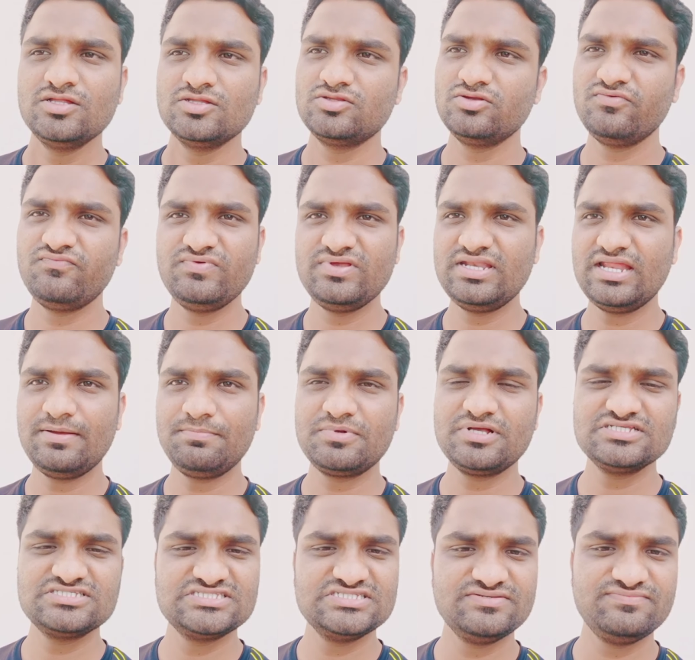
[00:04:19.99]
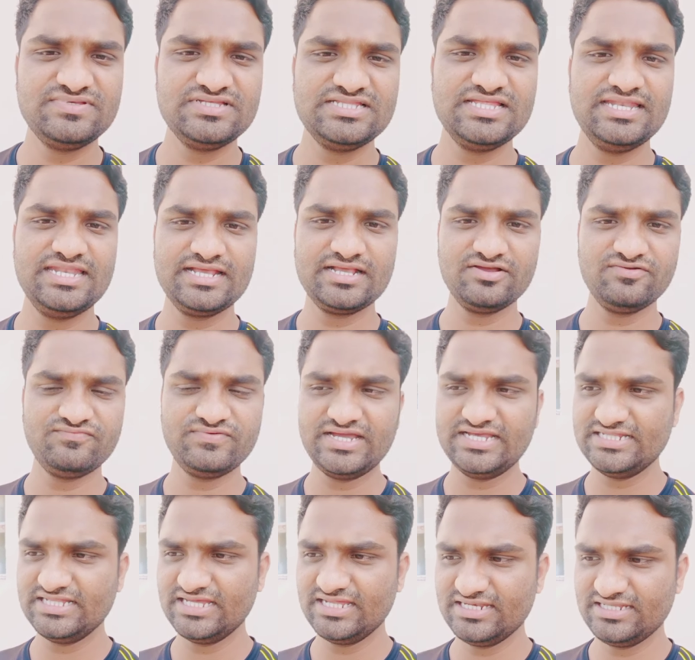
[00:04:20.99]
तो फिर आपका सीवी देने का
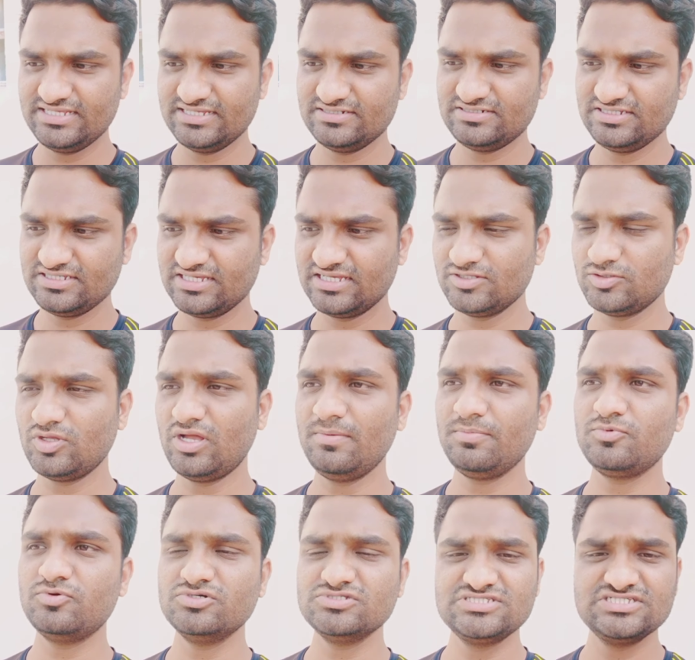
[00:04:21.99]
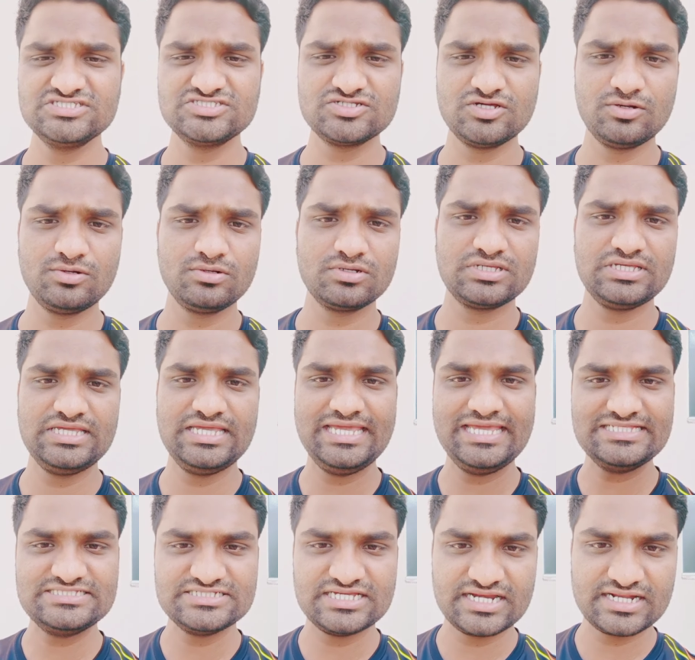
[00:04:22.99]
फ़ायदा नहीं है ठीक है तो आप कोशिश करो कि
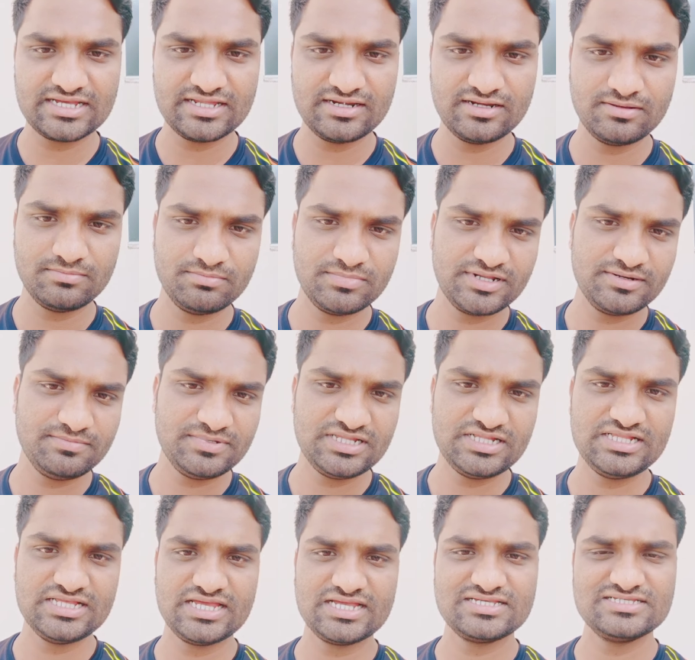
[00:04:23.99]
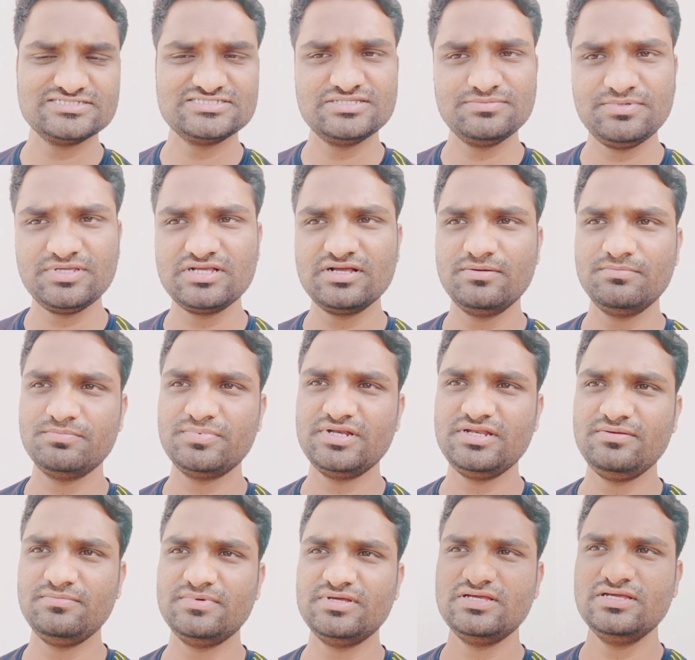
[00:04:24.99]
एचआर का नंबर मिल जाए किसी भी
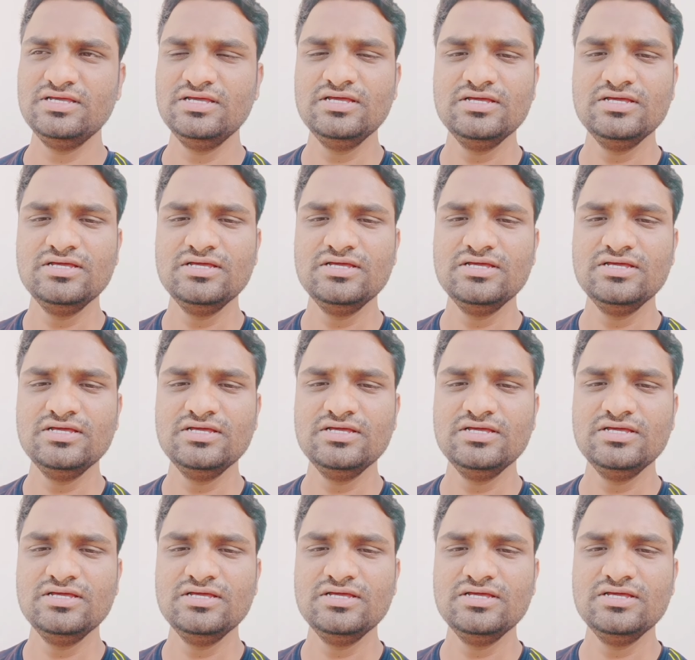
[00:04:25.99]
कंपनी में